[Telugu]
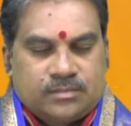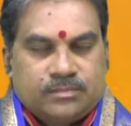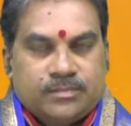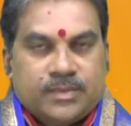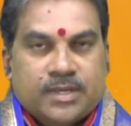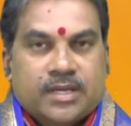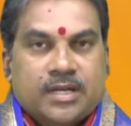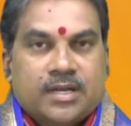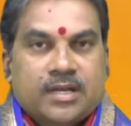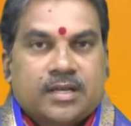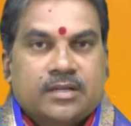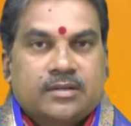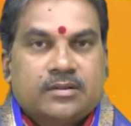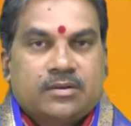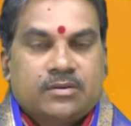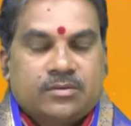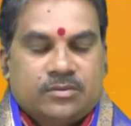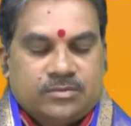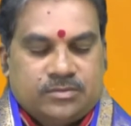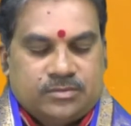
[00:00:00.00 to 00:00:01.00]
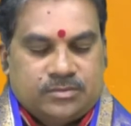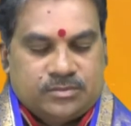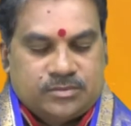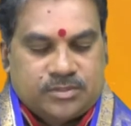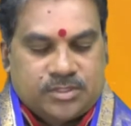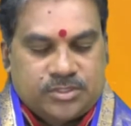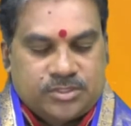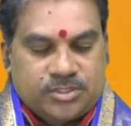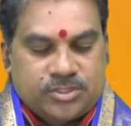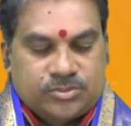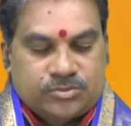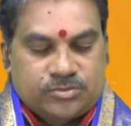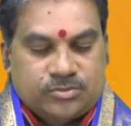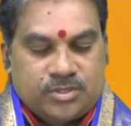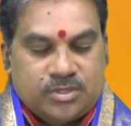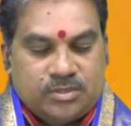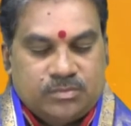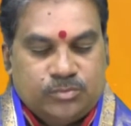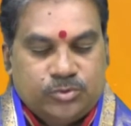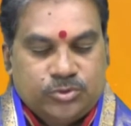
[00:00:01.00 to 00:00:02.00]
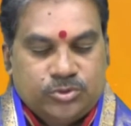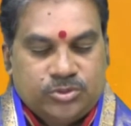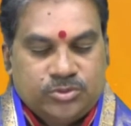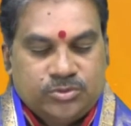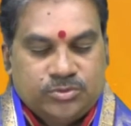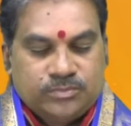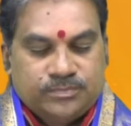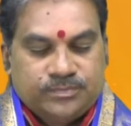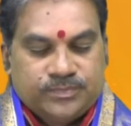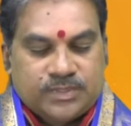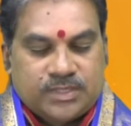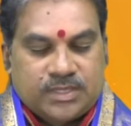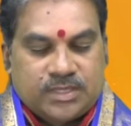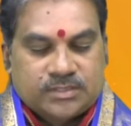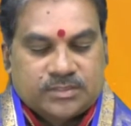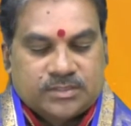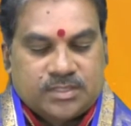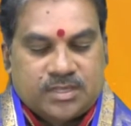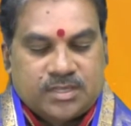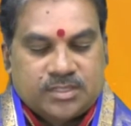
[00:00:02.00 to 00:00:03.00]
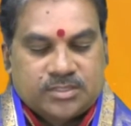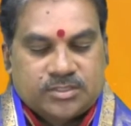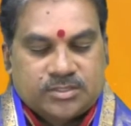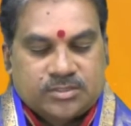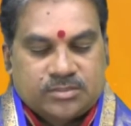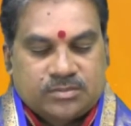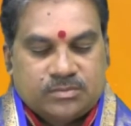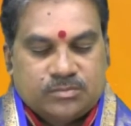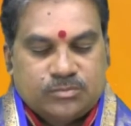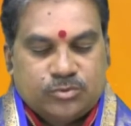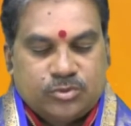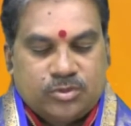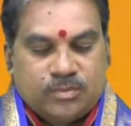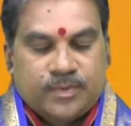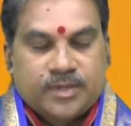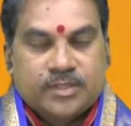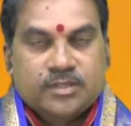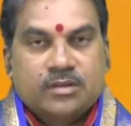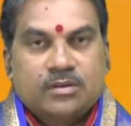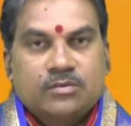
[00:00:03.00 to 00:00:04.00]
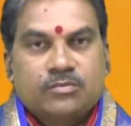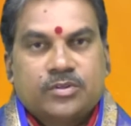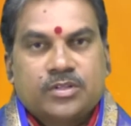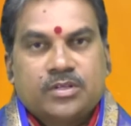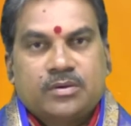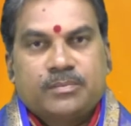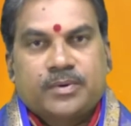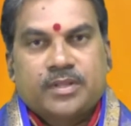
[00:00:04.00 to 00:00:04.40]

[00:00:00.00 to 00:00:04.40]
మకర లగ్నంలో సంచరిస్తున్నాడు బుధుడు అస్థా నక్షత్రం మూడో పాదంలో ఉదయం